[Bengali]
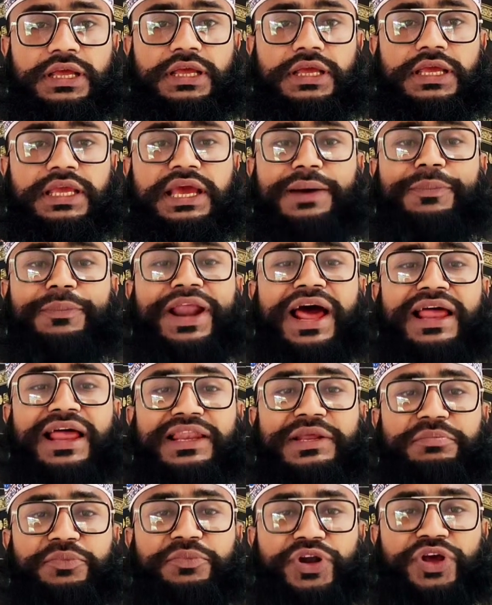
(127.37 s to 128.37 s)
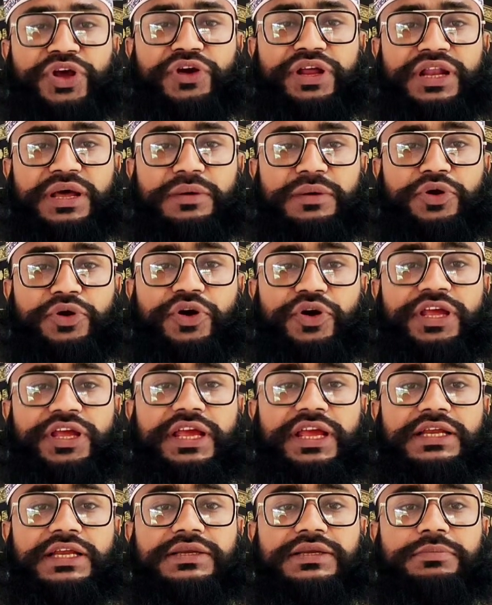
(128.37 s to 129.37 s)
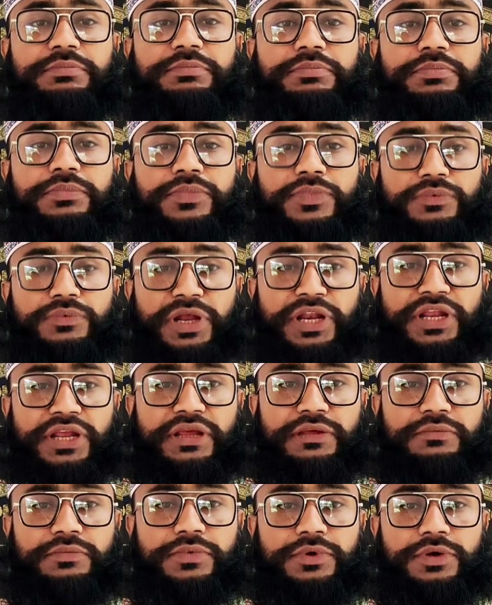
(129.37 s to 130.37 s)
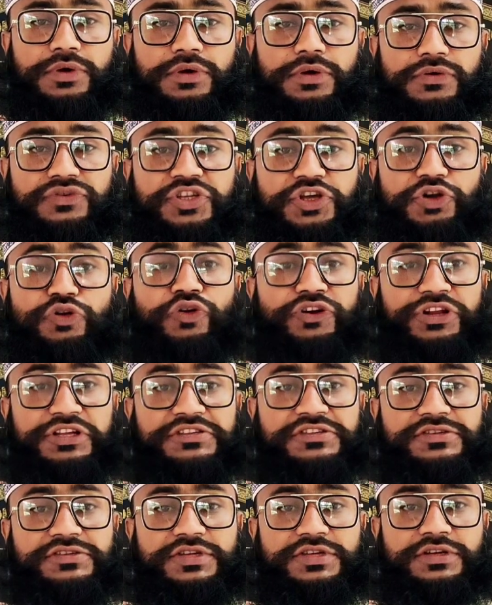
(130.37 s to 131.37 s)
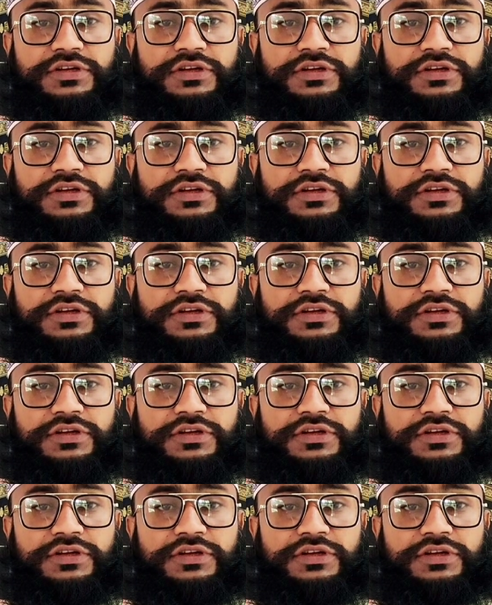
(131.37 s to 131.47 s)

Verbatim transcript: একে আমার আলেম মনে হয় না মনে হয় একটা মানে টেরোরিস্ট